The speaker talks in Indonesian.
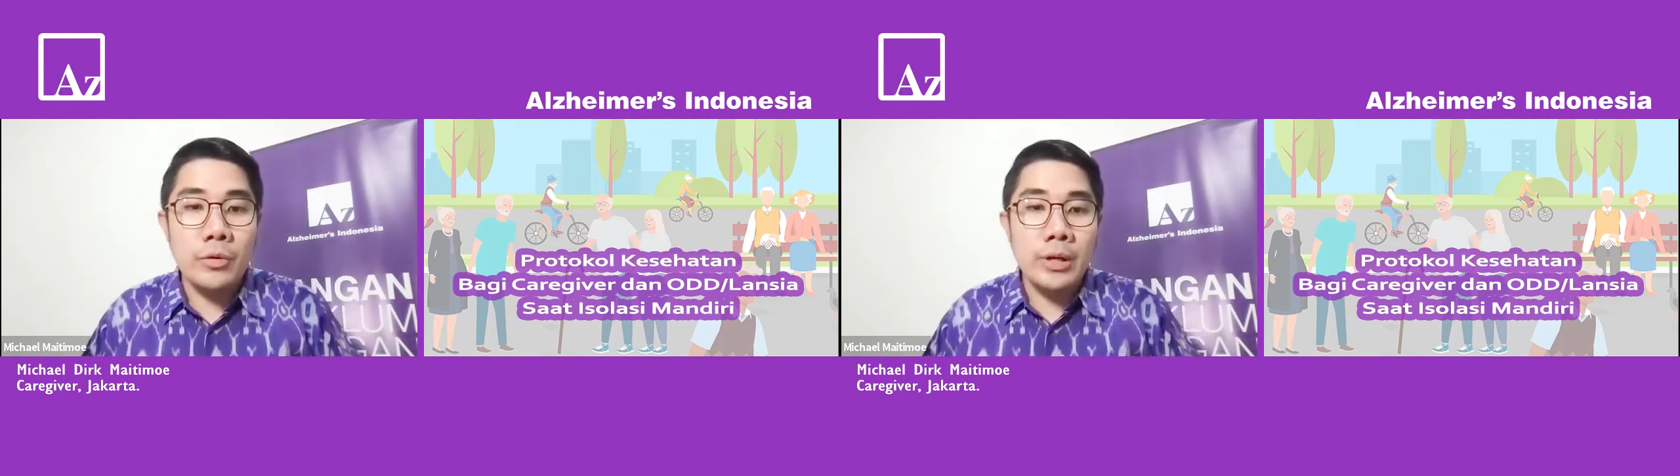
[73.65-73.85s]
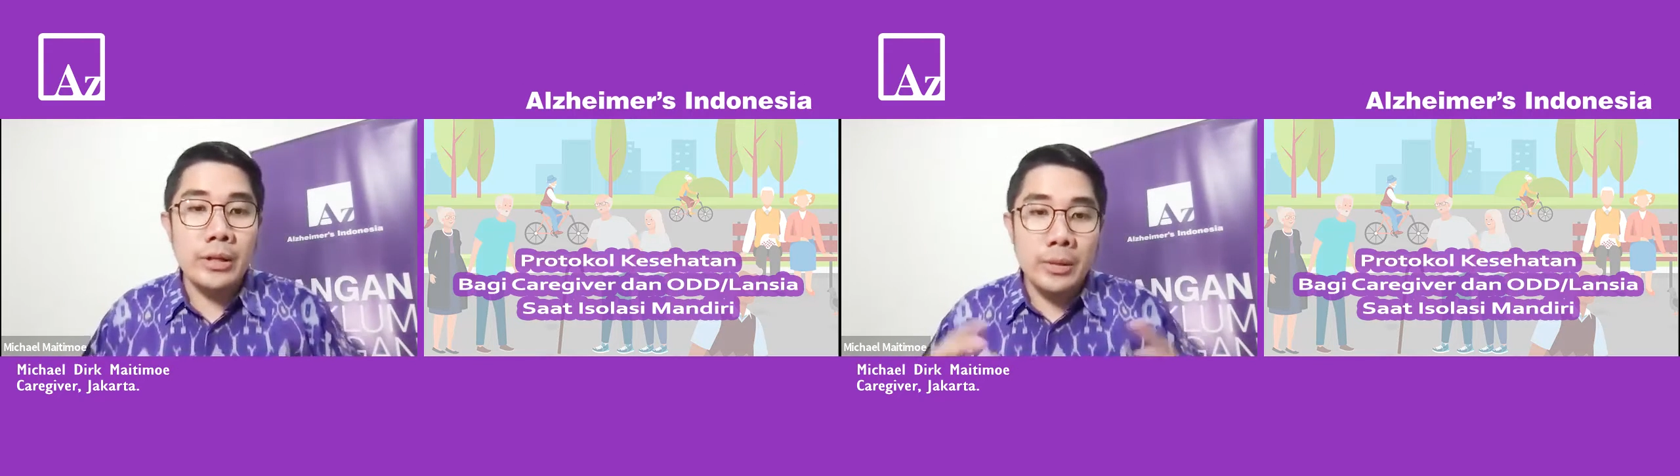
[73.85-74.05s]

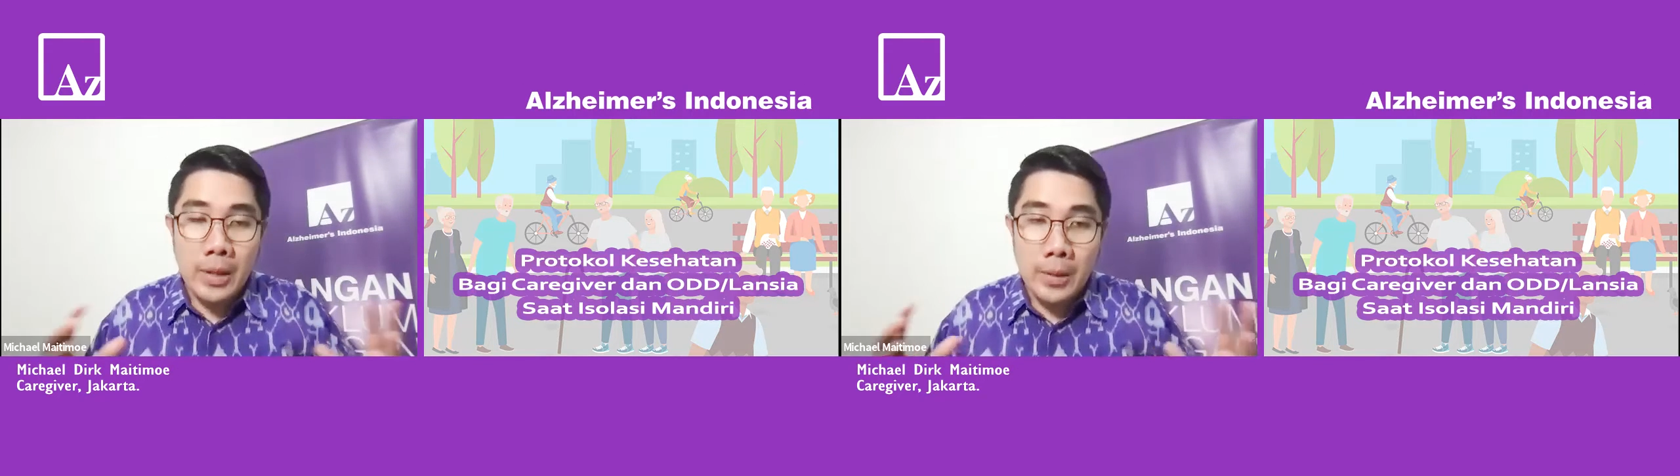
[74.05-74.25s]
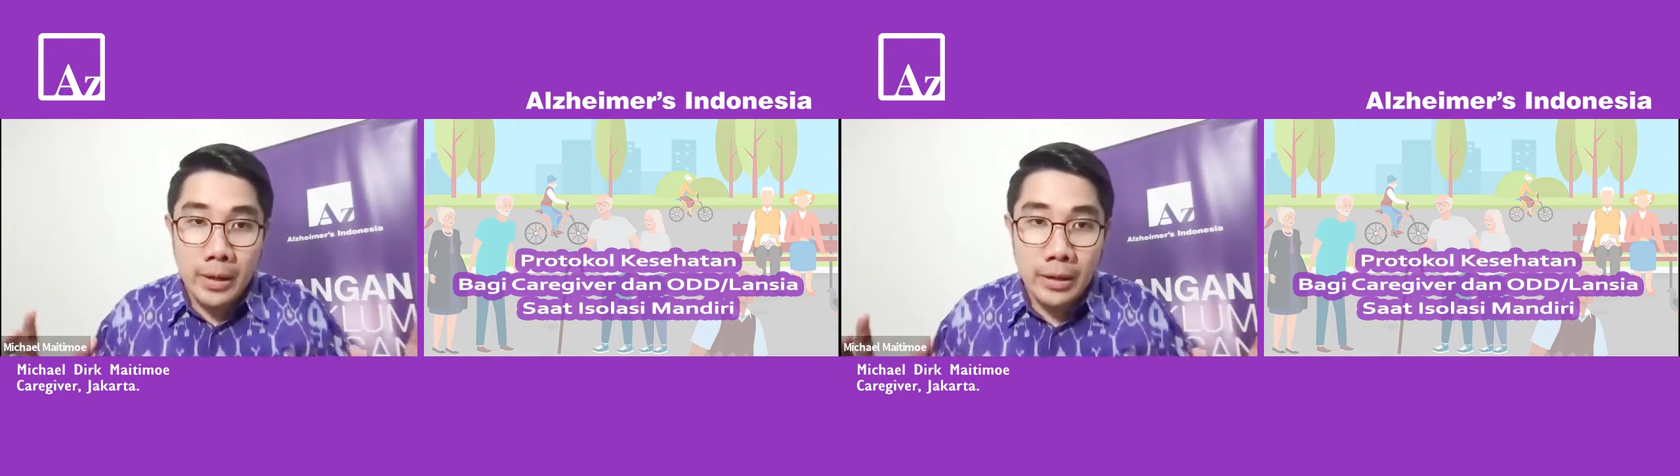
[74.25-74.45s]
kemudian
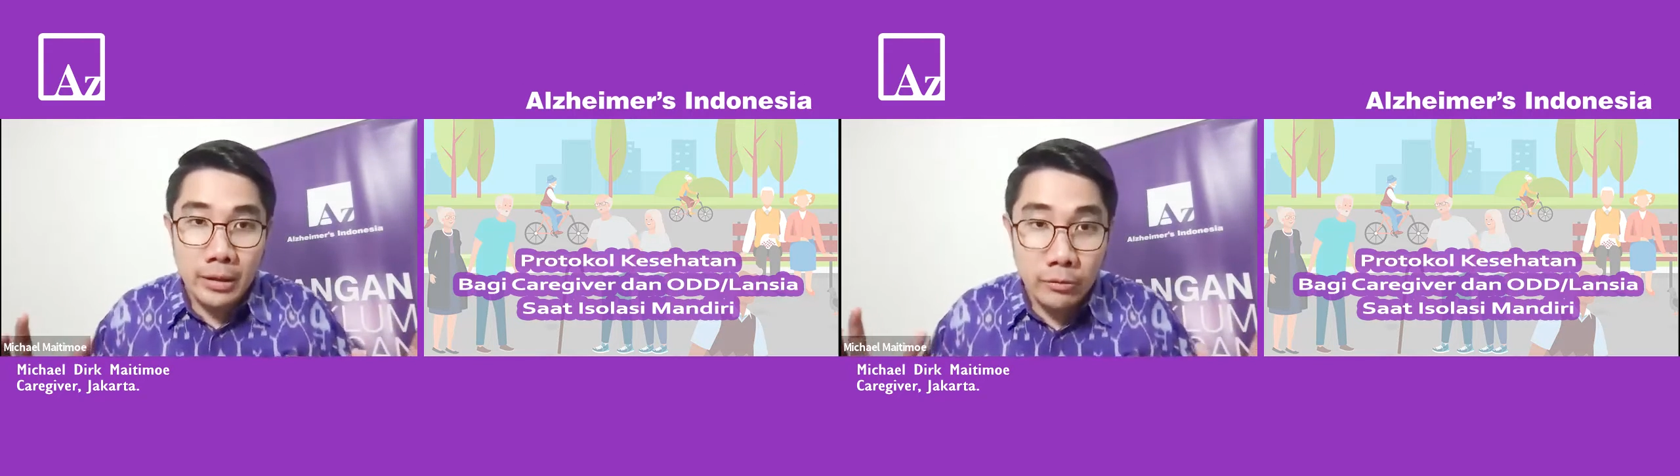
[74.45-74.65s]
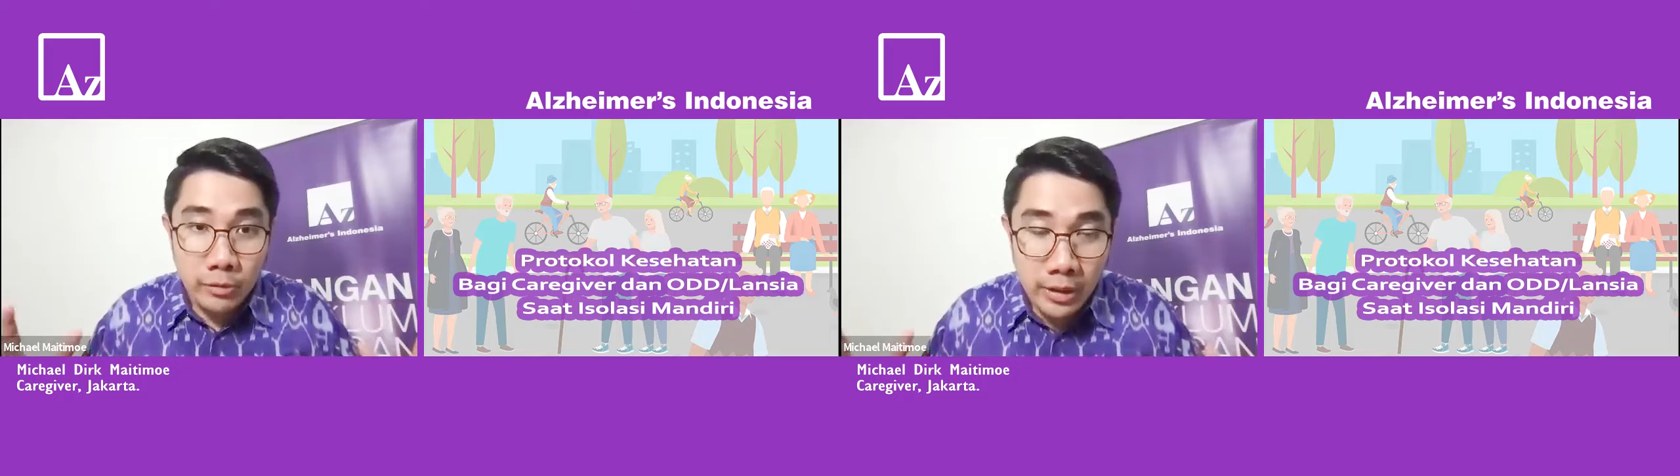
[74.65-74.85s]
terpapar
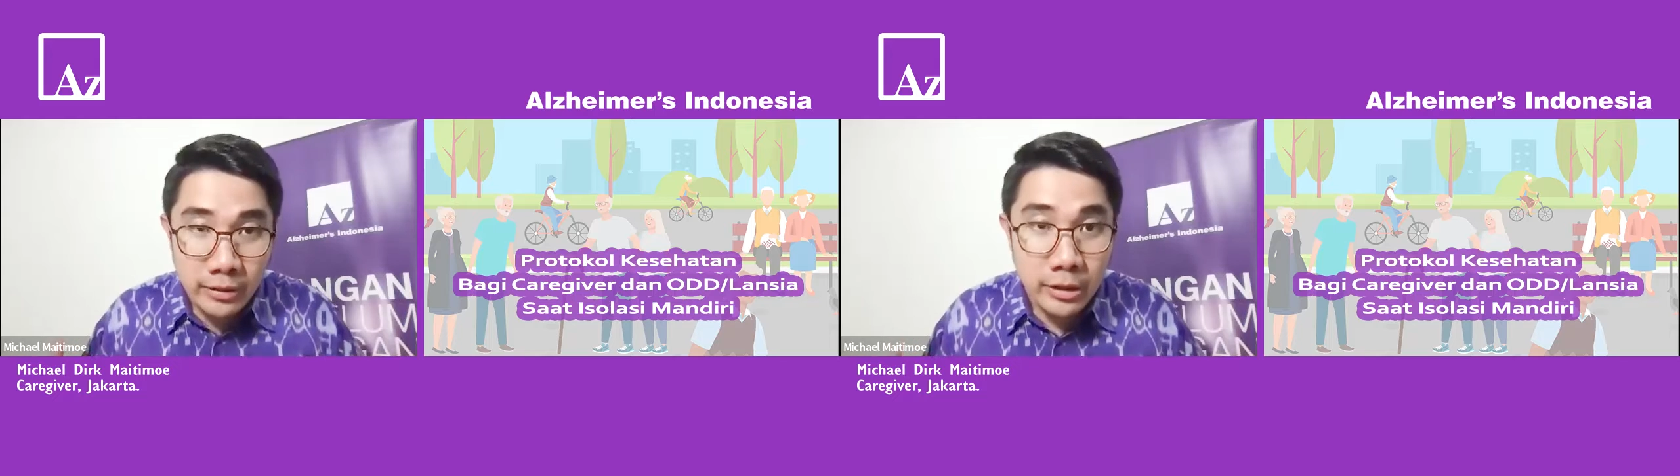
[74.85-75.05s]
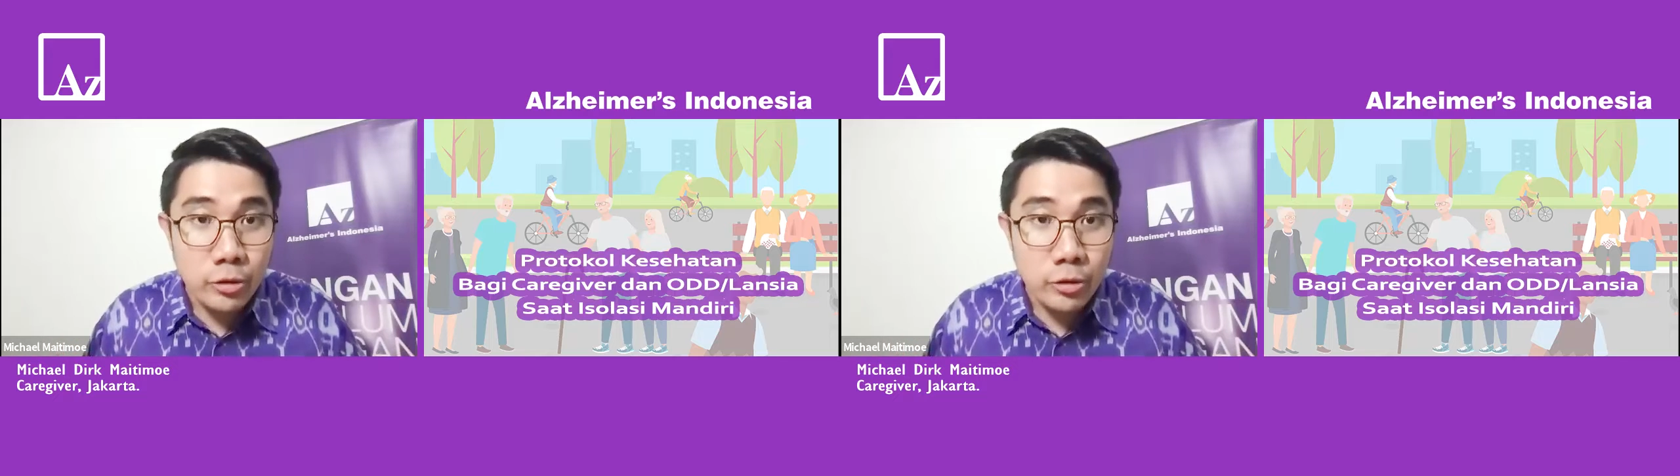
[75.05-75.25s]

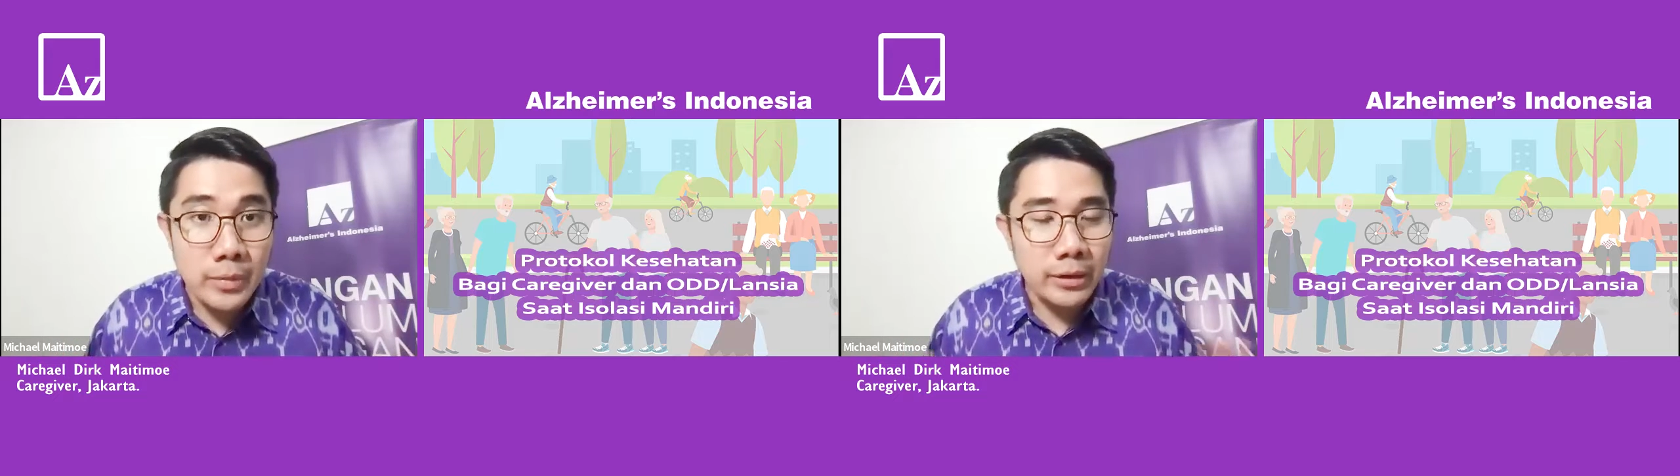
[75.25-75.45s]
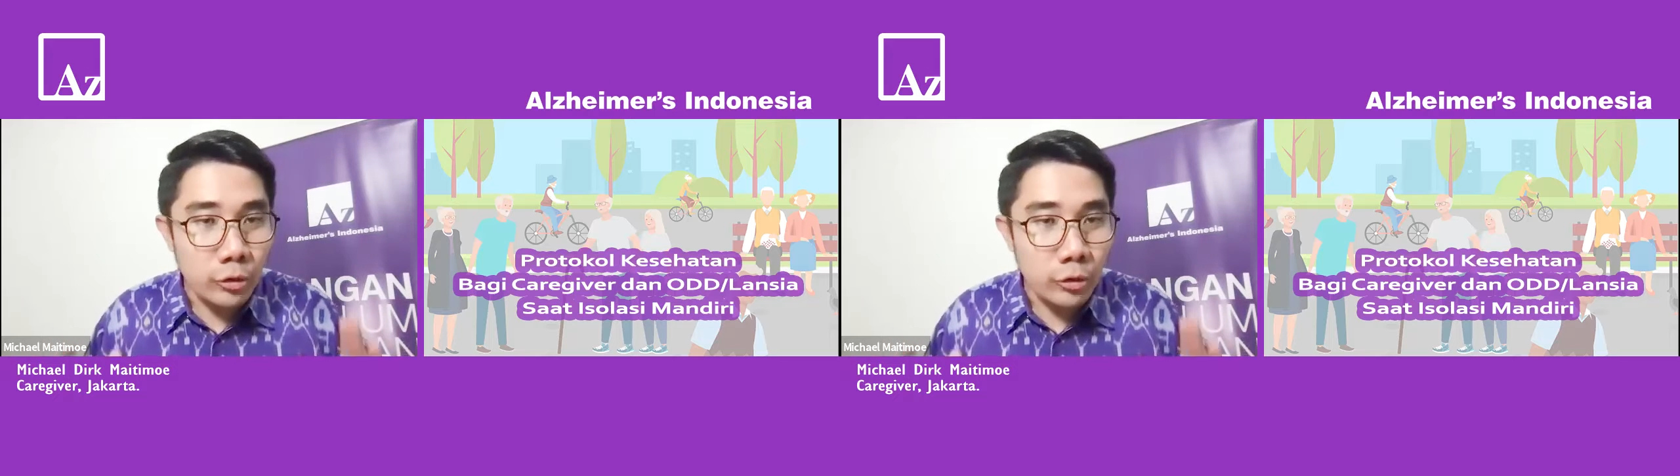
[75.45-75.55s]
isolasi di rumah,